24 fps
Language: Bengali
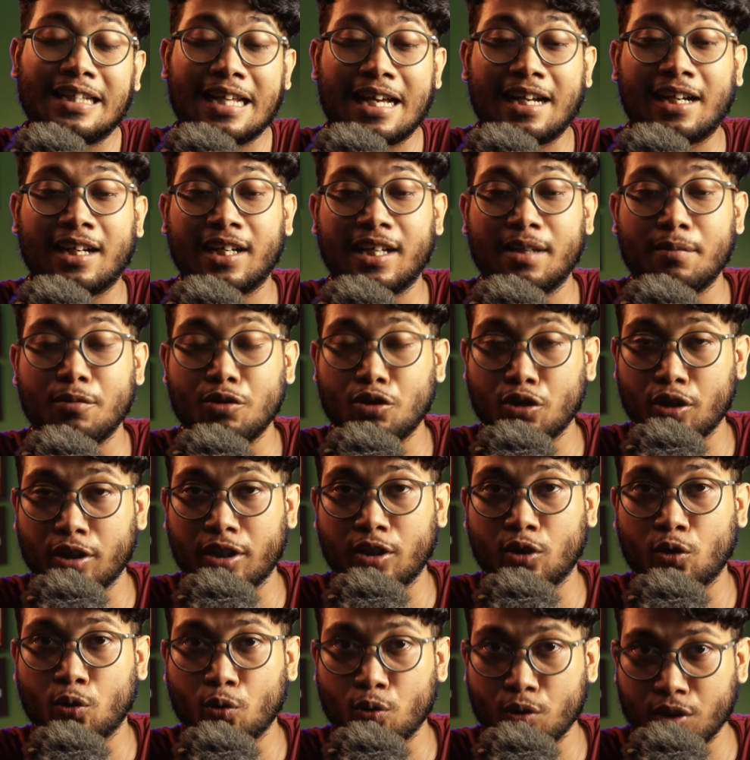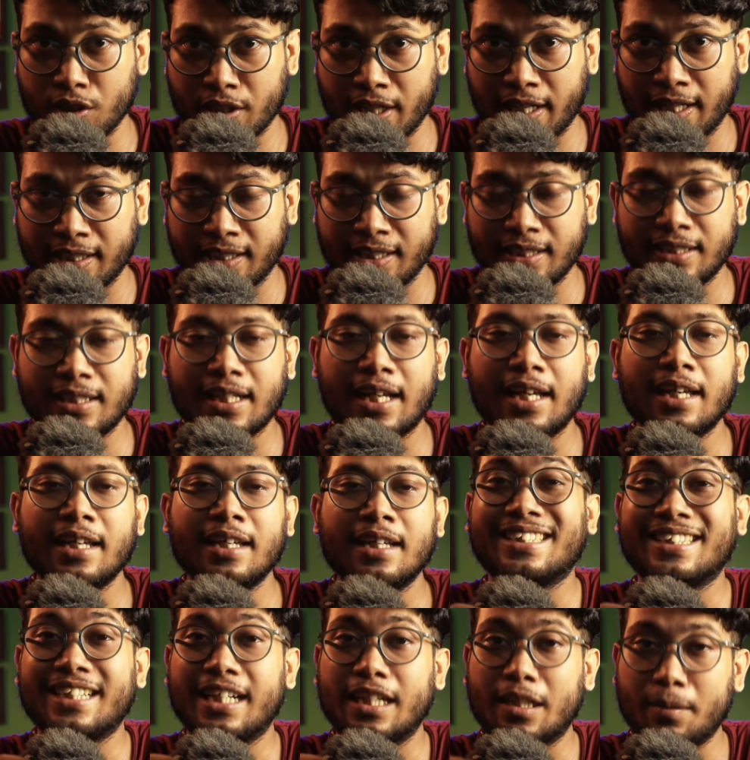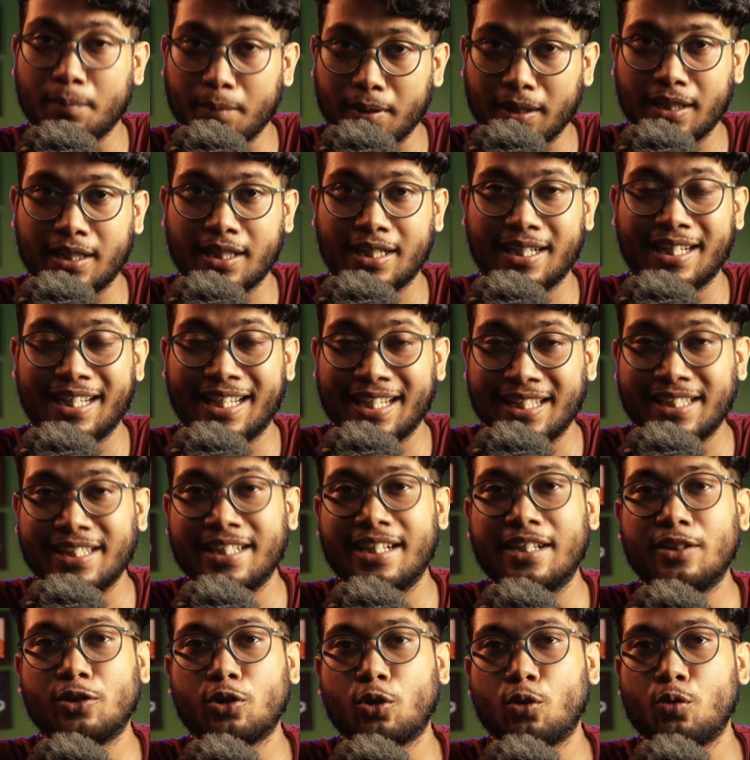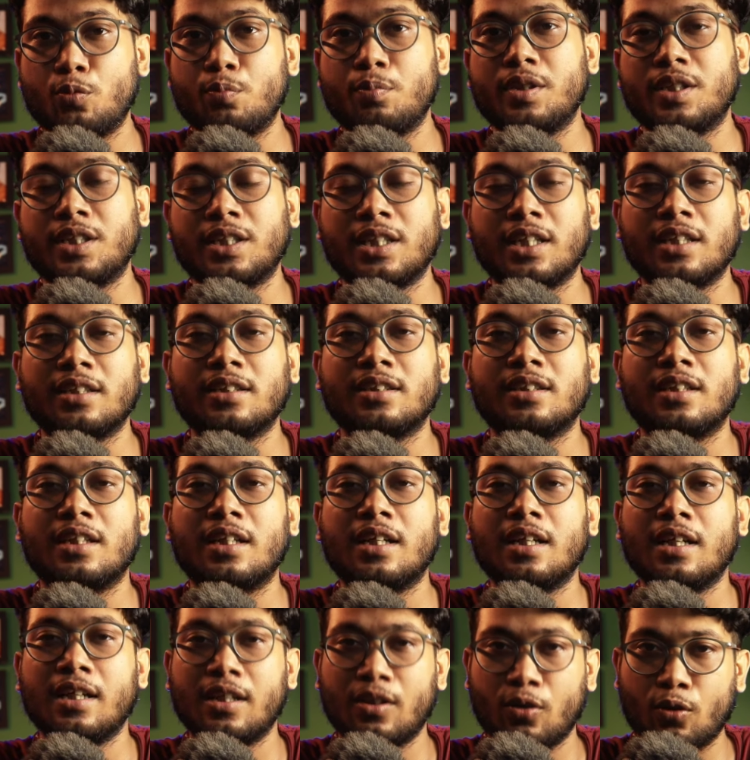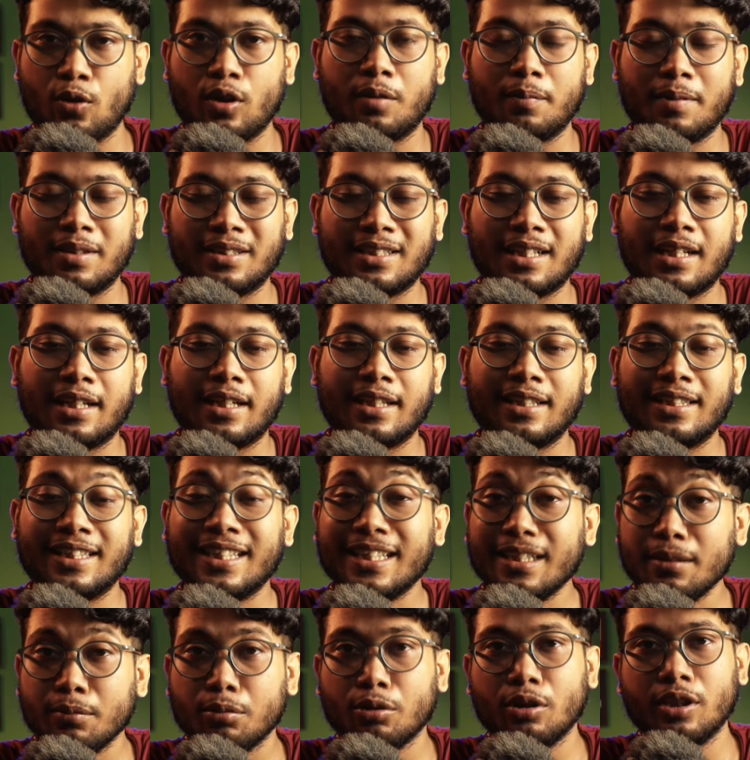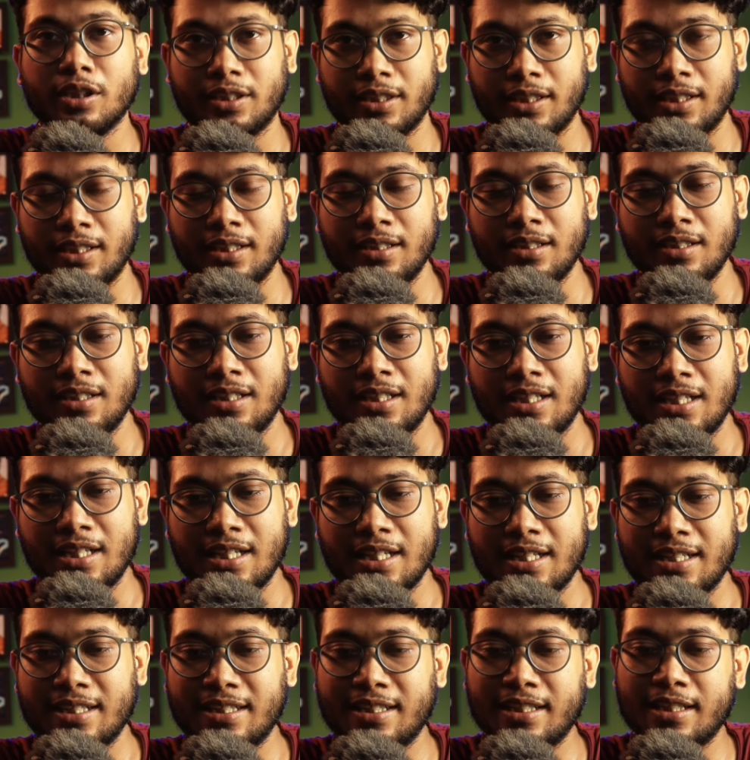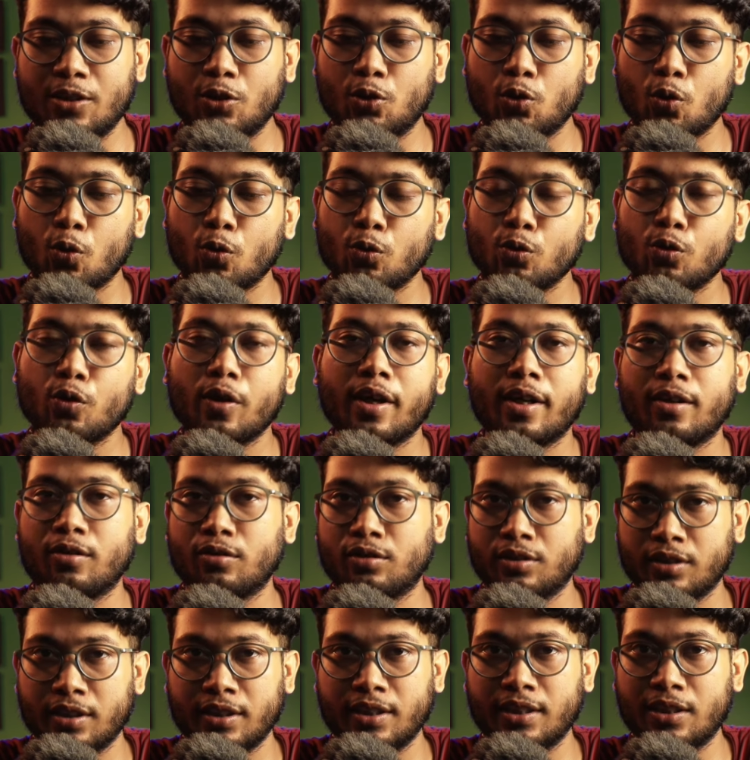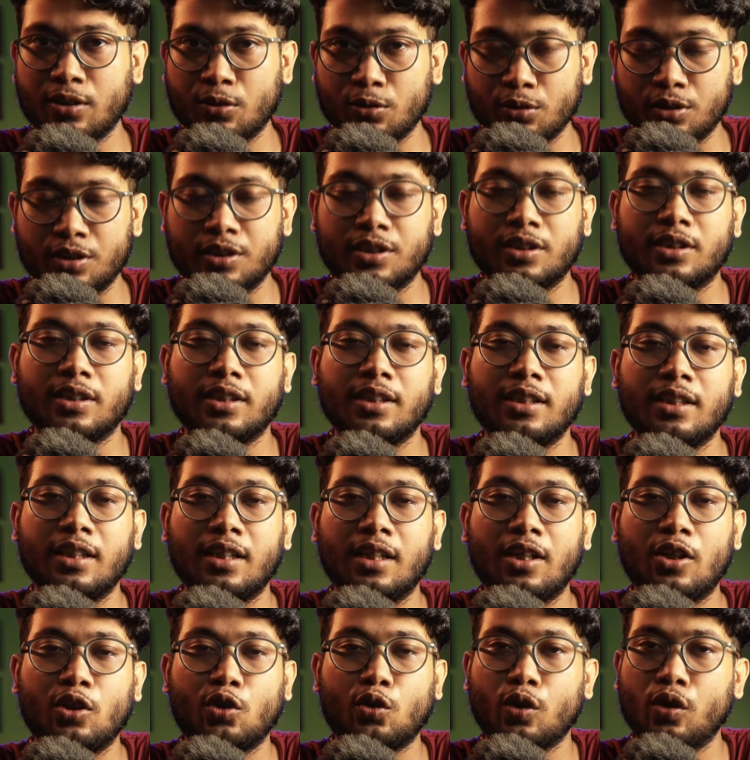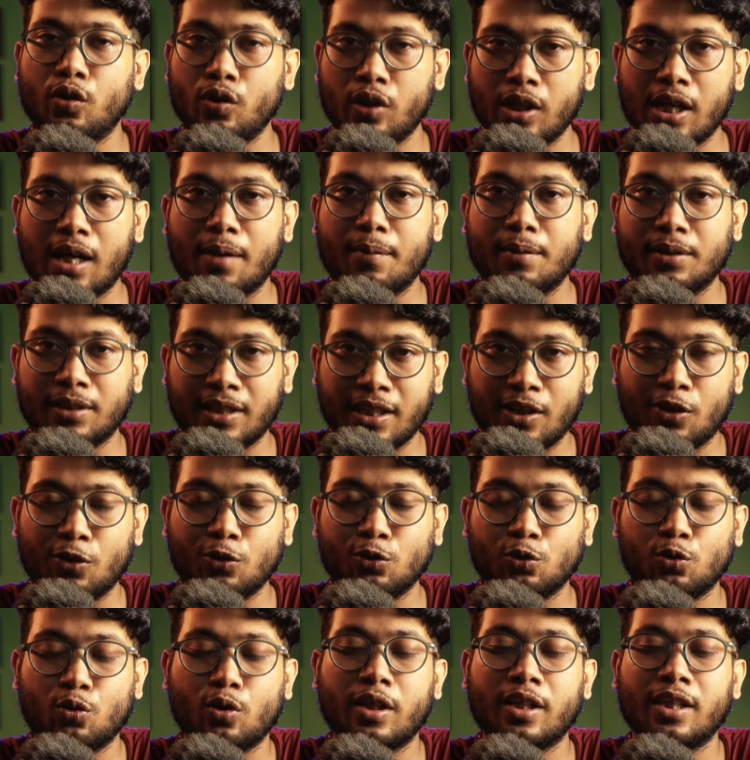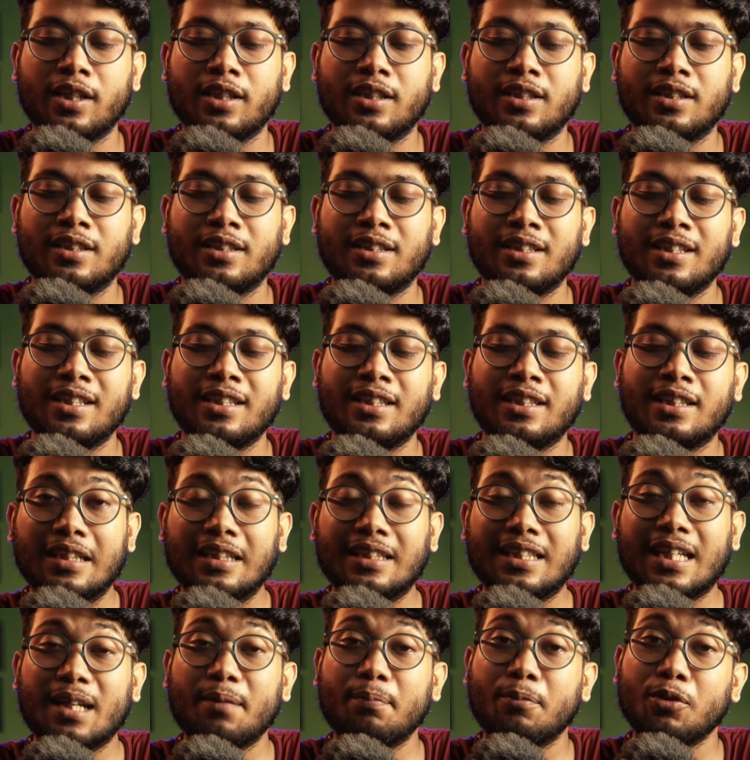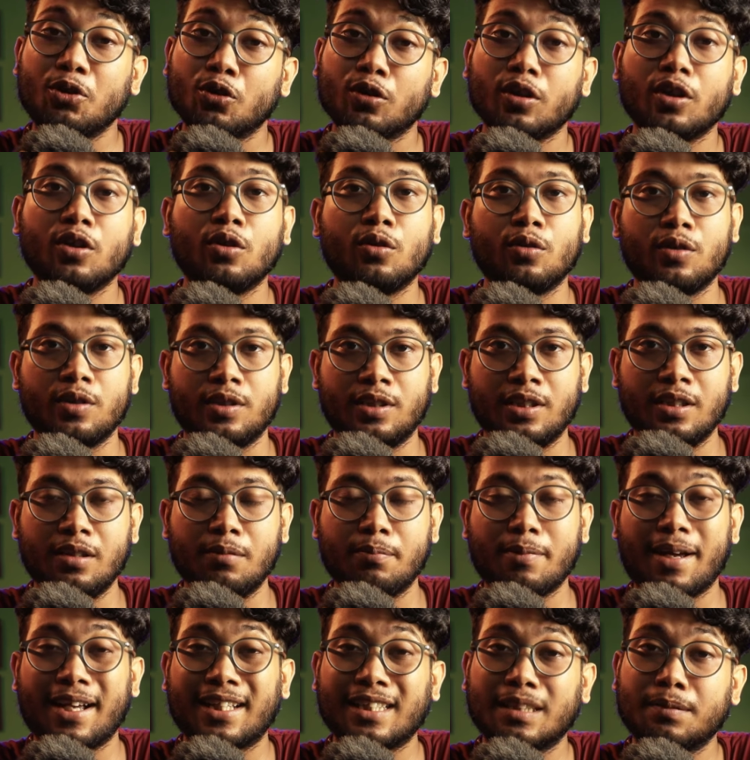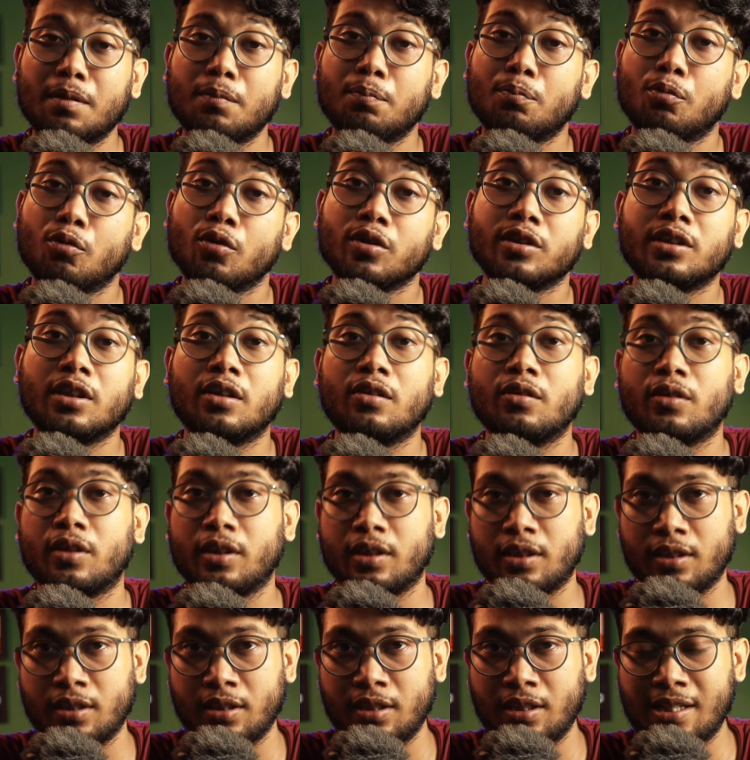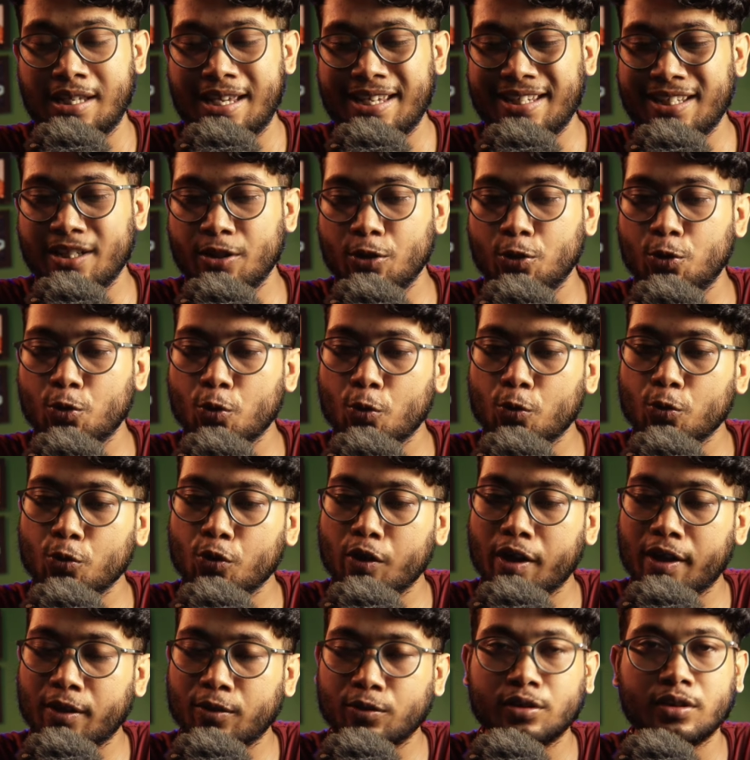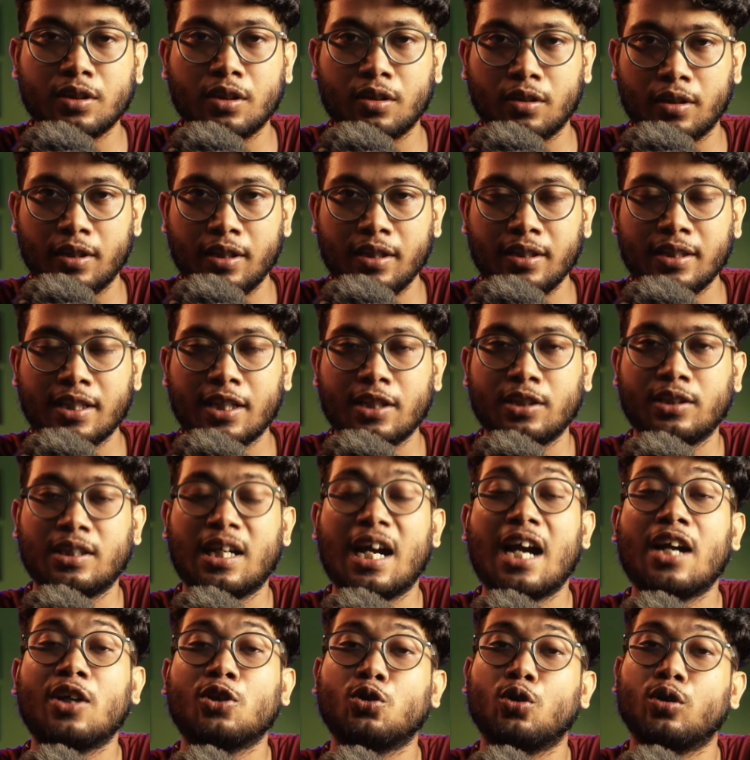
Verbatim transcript: দেখার এই বিষয়টা কোন জায়গাতে যায় স্টেটমেন্টটা রেখেছিলেন স্বরূপ বিশ্বাস কয়েক মাস আগে তিনি বলেছিলেন যে যৌন হেনস্থা যেটা হচ্ছে টলিউডে হামেশে এখন শোনা যাচ্ছে তার পিছনে রয়েছে ম্যাক্সিমাম পরিচালকেরা এই যে যৌন হেনস্থা হয় তার ষাট